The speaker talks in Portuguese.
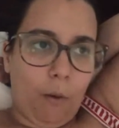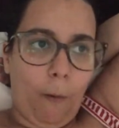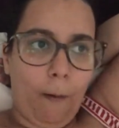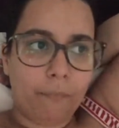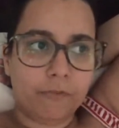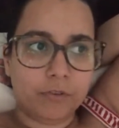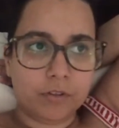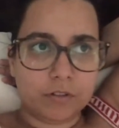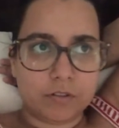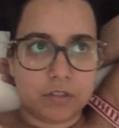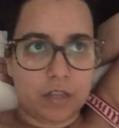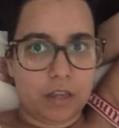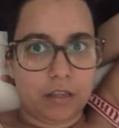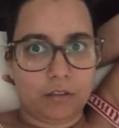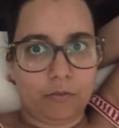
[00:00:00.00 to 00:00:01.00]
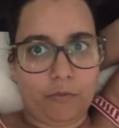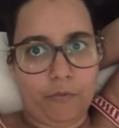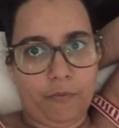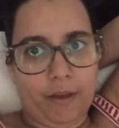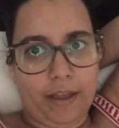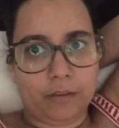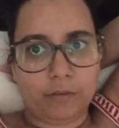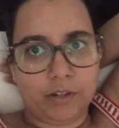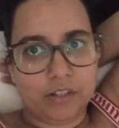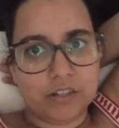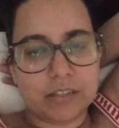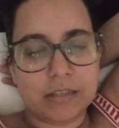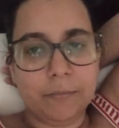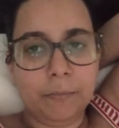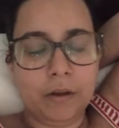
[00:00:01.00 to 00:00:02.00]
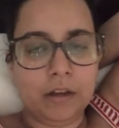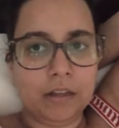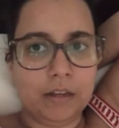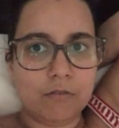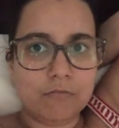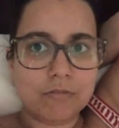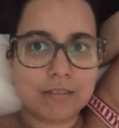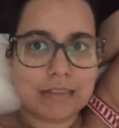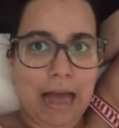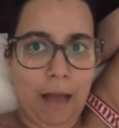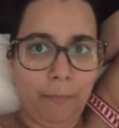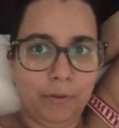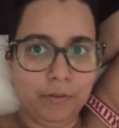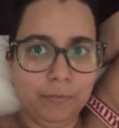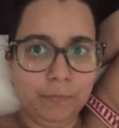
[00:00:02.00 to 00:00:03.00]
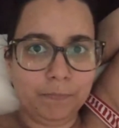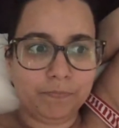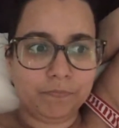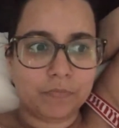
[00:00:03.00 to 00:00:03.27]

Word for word: Óbvio que eu sei que não é durante a semana, é um sábado,